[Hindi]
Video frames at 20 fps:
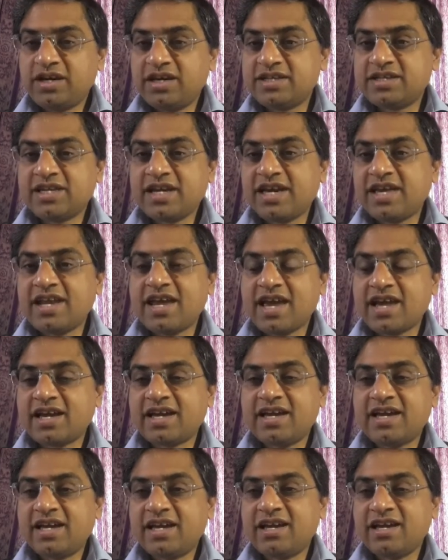इस एरिया
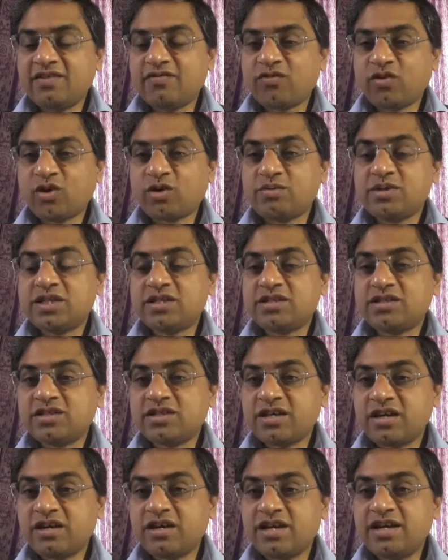की इंफॉर्मेशन
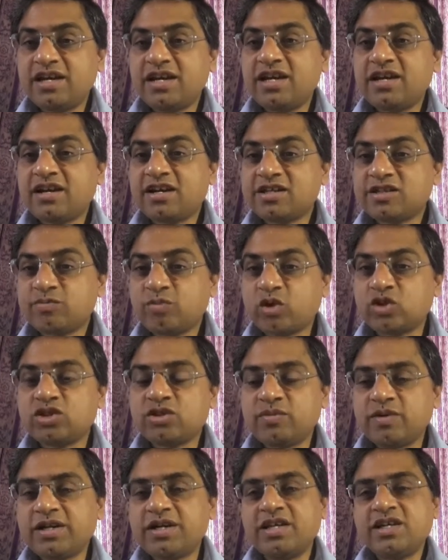सिक्योरिटी की
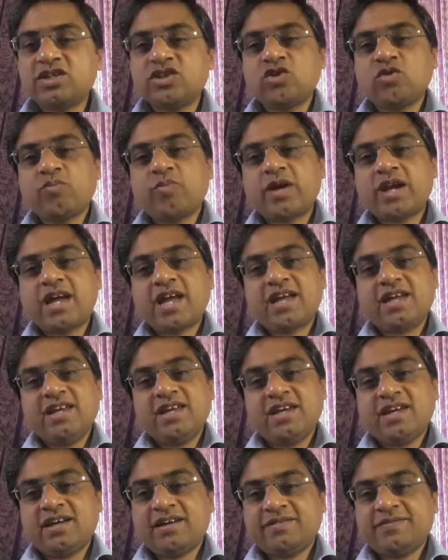रिस्पॉन्सिबिलिटी इसके ऊपर है कि
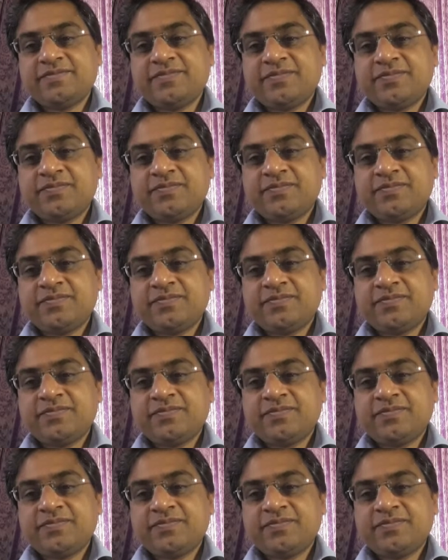नहीं है